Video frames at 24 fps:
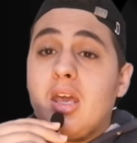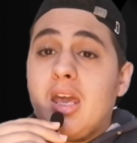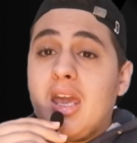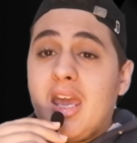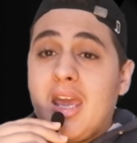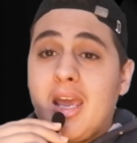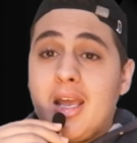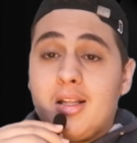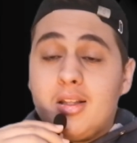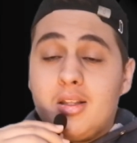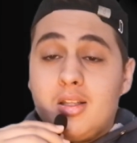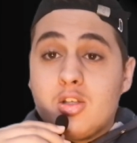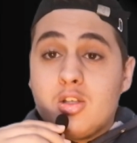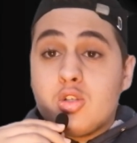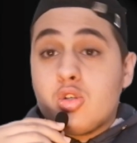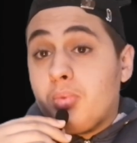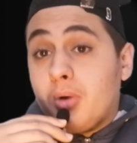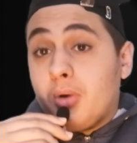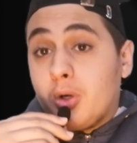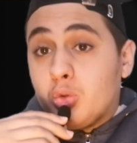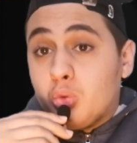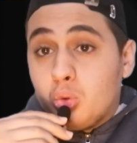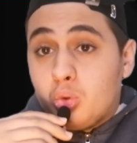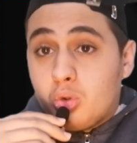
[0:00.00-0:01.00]
e di
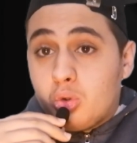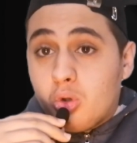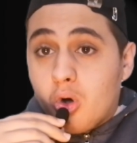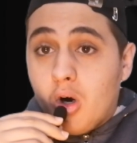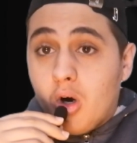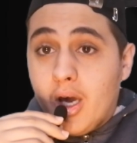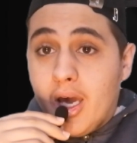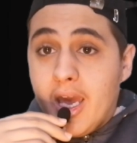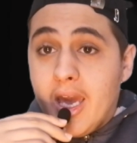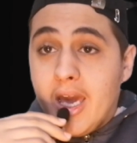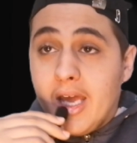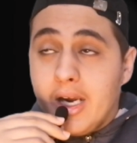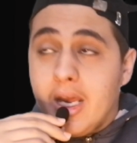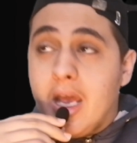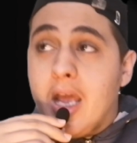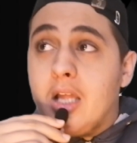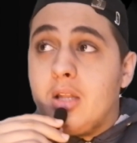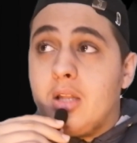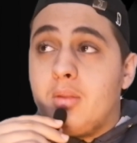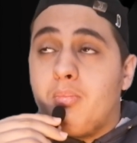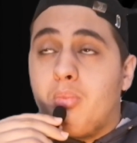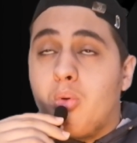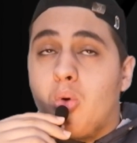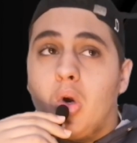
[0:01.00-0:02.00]
soprattutto eh,
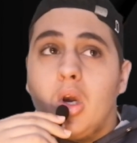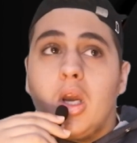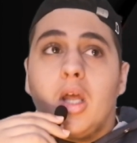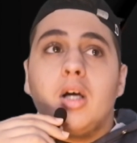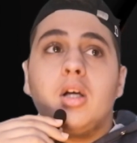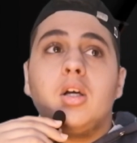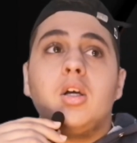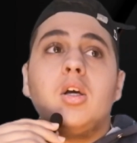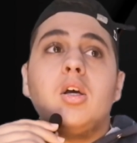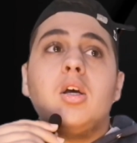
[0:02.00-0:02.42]
Red Bull.